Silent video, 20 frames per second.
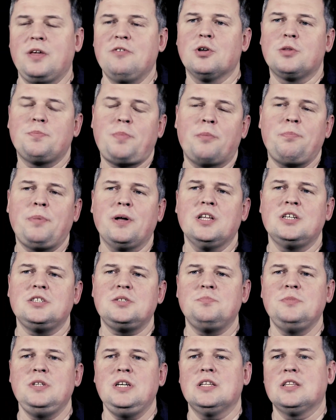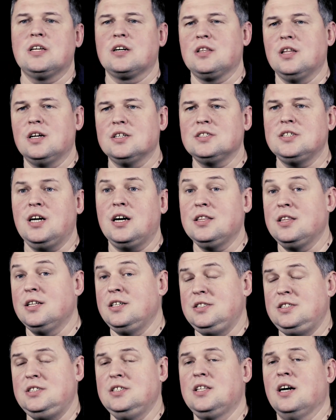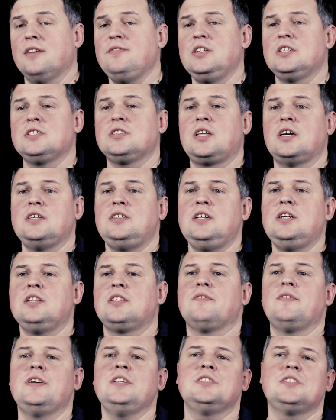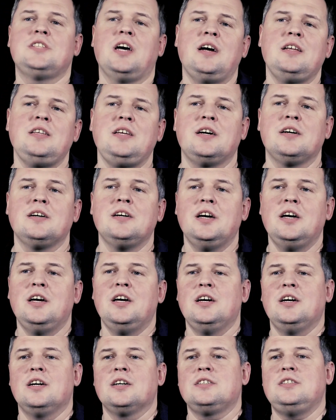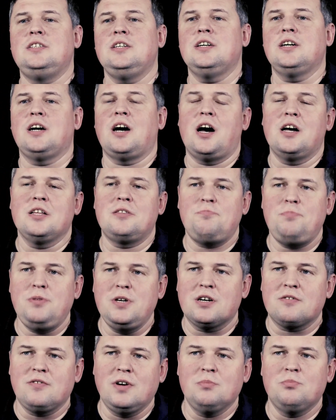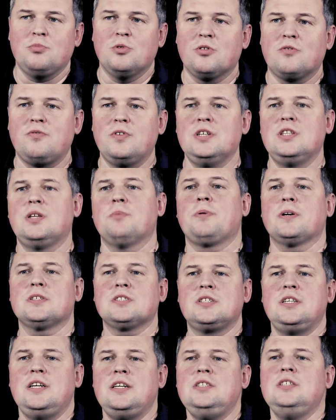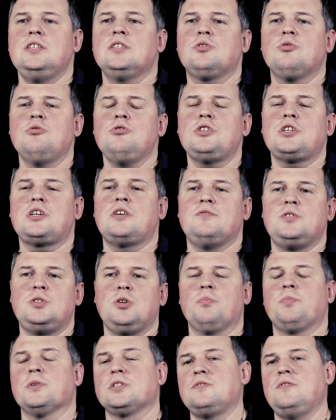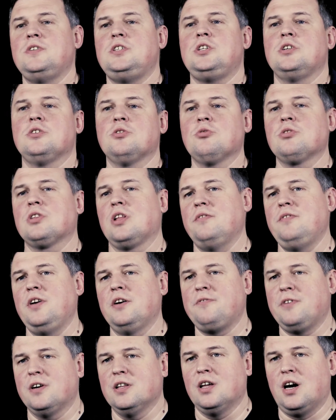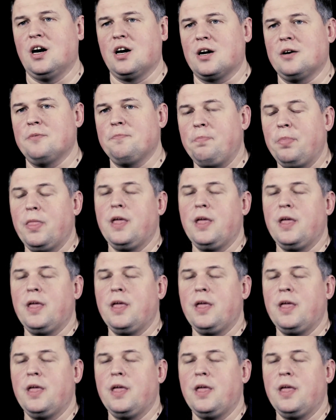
И вот попалась мне на глаза одна из недавних статей этого издания, где от первой буквы и до последней точки все посвящено главе Фанара.